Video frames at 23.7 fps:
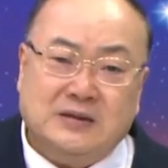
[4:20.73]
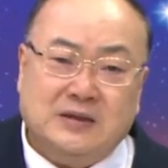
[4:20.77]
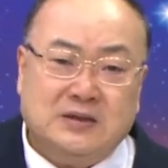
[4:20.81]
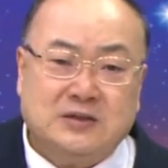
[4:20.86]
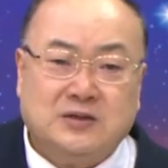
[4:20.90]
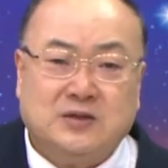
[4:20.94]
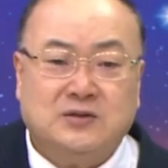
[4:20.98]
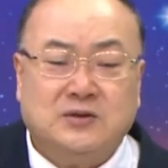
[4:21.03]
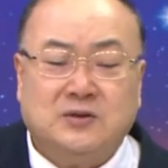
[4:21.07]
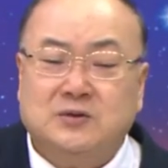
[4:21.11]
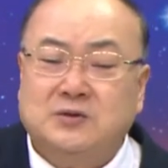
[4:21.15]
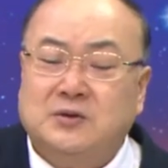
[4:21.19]

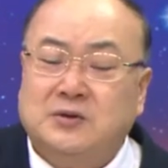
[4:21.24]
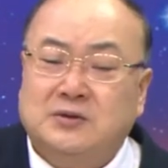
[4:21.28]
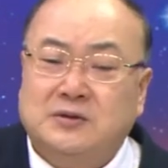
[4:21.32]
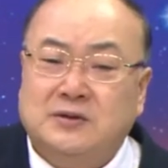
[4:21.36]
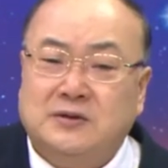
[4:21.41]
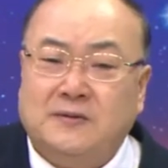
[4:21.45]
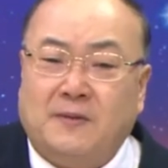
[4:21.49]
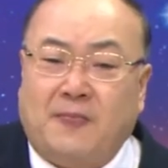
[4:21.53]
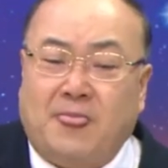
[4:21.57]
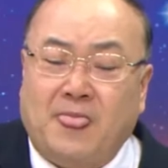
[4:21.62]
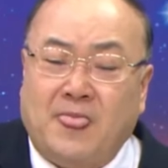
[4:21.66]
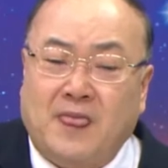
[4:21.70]
저
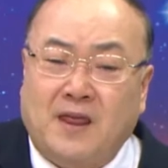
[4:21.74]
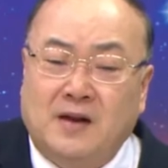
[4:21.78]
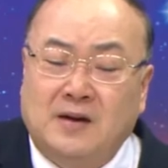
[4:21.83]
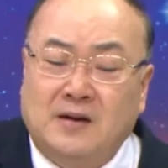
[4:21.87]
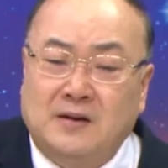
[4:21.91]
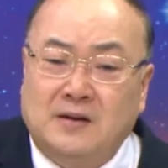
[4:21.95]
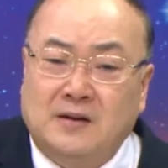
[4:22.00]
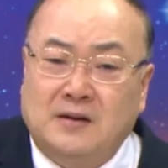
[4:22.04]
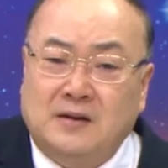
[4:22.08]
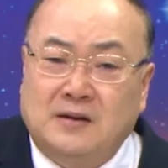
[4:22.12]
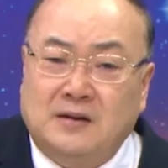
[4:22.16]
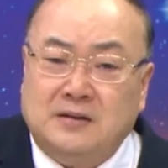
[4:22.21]
정도는
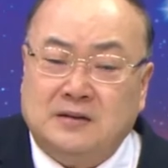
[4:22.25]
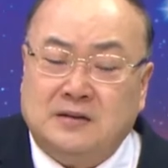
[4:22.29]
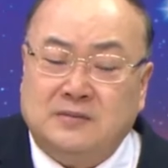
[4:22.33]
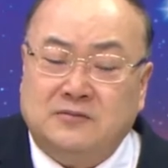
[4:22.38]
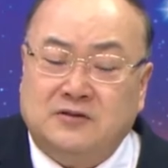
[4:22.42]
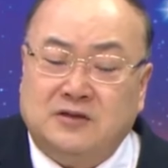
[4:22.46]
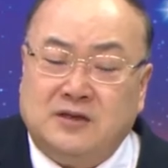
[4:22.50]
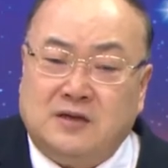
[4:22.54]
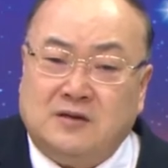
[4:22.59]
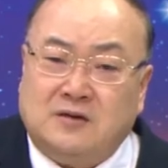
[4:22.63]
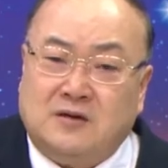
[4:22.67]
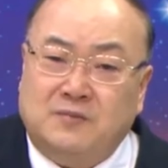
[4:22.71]
지금
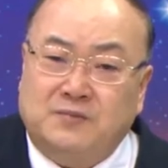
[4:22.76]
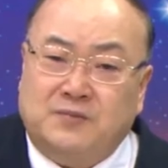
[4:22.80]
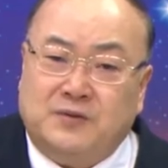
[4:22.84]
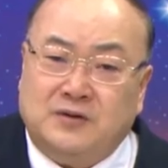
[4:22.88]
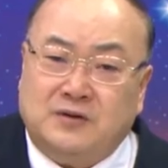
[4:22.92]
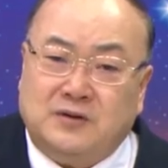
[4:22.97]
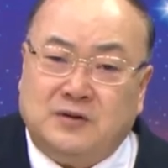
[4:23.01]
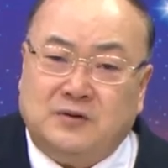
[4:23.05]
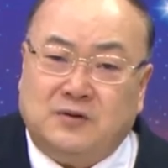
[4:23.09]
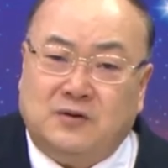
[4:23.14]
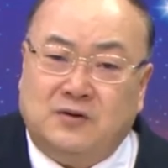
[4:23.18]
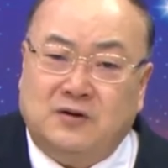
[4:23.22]
우리가
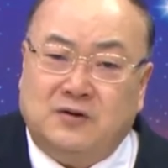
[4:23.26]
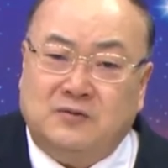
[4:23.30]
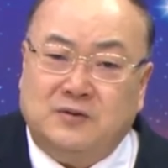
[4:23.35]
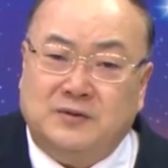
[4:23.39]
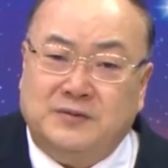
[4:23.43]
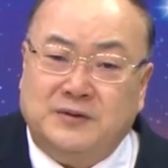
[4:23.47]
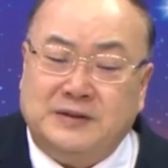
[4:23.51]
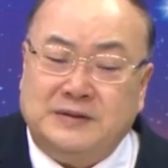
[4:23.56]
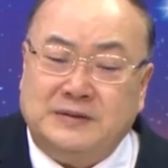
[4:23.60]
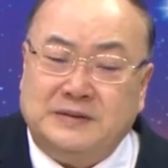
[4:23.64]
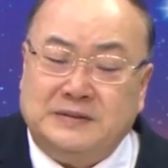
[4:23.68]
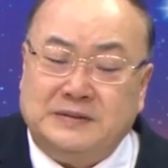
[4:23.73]
컴퓨터
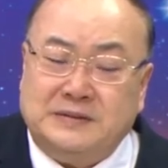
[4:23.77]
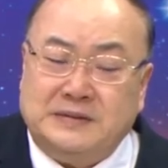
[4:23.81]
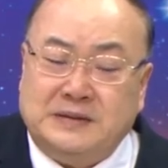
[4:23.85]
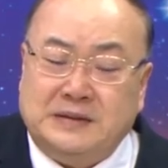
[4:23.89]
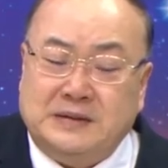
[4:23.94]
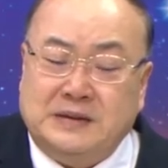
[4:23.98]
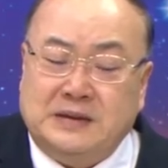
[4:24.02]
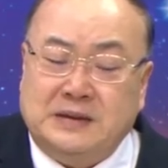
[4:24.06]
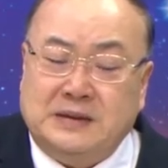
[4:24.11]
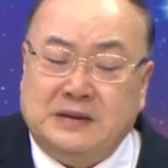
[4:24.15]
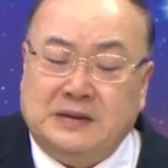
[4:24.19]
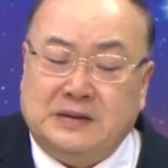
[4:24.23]
돌려보면
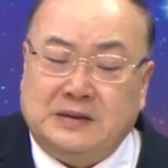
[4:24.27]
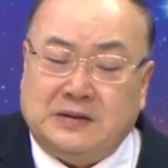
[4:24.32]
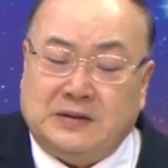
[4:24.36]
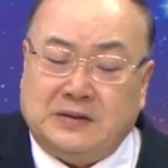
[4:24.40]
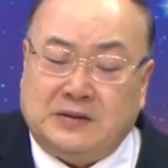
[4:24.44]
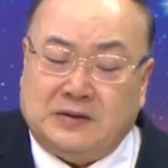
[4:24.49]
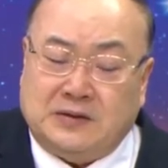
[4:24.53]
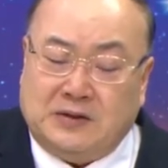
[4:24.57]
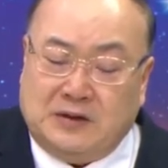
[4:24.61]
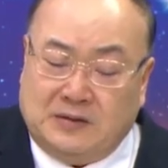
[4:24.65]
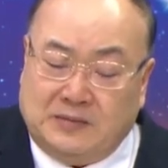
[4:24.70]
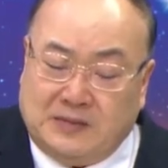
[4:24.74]

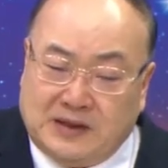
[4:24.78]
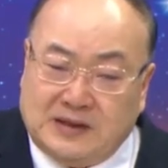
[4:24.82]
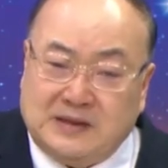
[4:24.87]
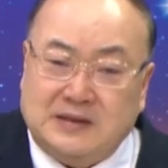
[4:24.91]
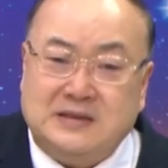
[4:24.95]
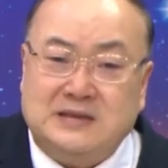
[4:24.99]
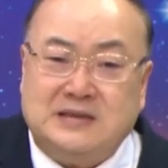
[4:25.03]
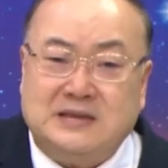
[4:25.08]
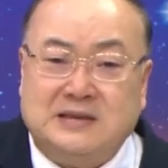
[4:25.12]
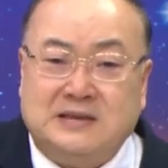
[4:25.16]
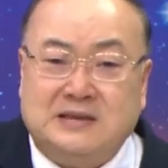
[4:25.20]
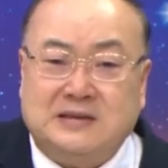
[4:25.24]

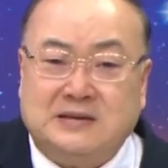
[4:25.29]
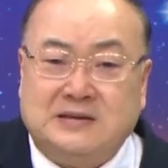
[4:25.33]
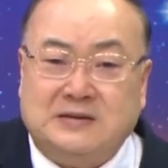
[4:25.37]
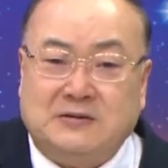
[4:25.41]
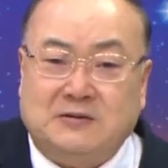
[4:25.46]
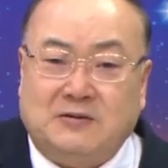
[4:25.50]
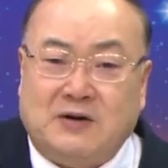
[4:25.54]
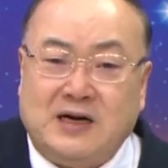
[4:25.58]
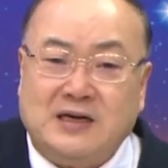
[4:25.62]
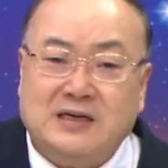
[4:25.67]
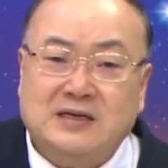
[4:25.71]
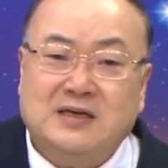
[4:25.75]
얼마든지
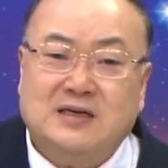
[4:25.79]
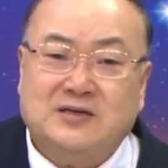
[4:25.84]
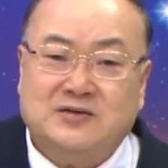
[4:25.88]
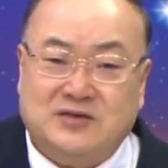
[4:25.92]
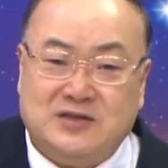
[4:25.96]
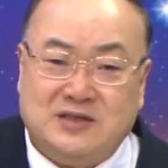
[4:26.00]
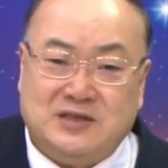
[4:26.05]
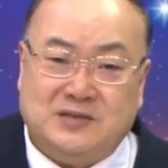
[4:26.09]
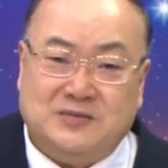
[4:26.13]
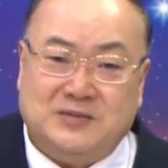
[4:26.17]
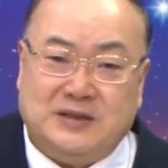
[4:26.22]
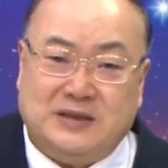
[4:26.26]
확인할 수
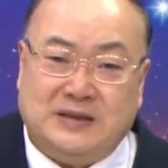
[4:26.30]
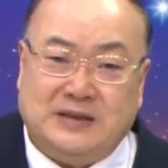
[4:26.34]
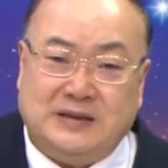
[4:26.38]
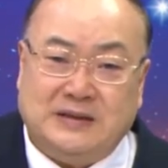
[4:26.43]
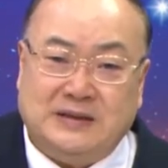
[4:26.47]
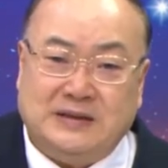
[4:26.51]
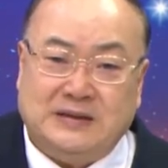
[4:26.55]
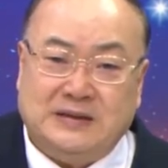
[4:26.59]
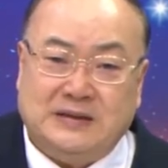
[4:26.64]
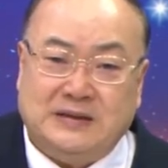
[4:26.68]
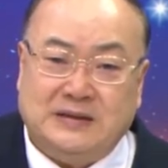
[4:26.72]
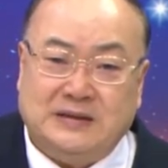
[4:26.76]
있습니다.
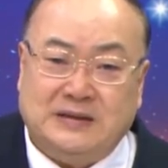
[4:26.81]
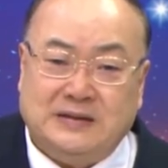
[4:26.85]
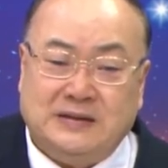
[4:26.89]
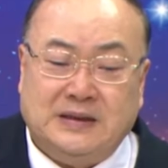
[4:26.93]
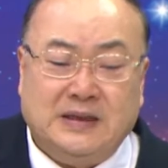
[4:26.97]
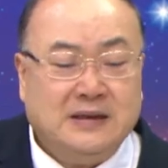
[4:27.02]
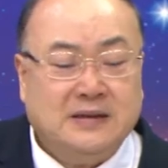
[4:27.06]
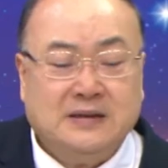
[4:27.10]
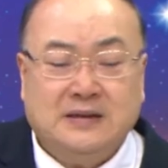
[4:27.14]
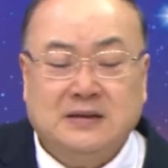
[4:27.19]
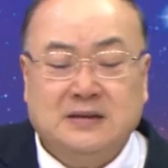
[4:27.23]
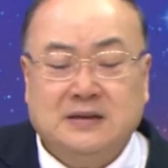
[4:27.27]

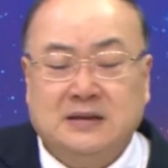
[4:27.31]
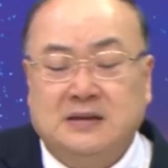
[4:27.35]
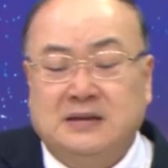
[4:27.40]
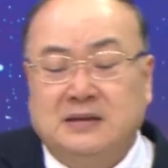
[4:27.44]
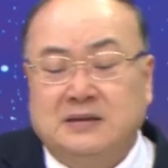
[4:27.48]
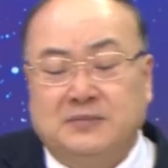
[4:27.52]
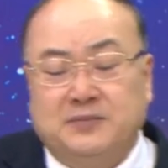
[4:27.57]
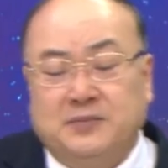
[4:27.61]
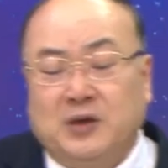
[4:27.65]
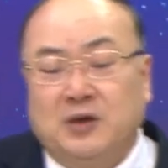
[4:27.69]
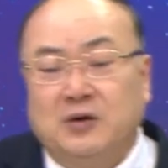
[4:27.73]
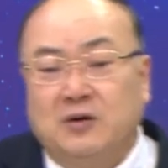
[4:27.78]
예,
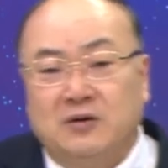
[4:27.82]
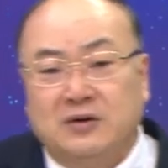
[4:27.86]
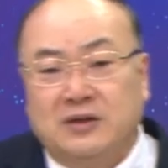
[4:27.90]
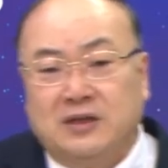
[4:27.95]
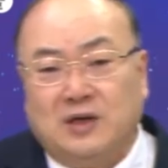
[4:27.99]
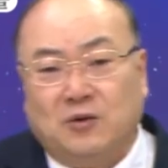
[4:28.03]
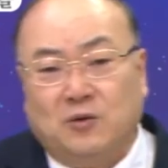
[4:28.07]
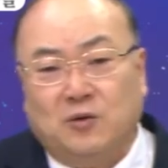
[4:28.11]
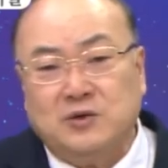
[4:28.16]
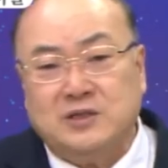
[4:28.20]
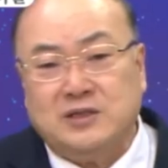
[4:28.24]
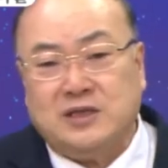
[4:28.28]
별로
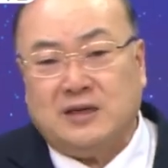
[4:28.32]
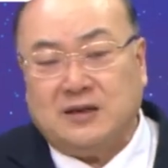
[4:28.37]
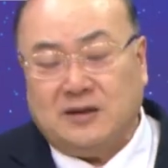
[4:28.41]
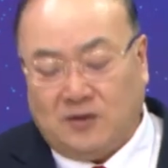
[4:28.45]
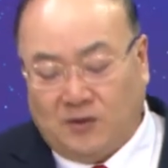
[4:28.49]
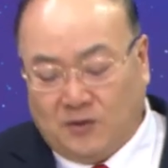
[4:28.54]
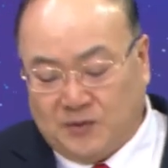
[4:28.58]
그렇게 오차가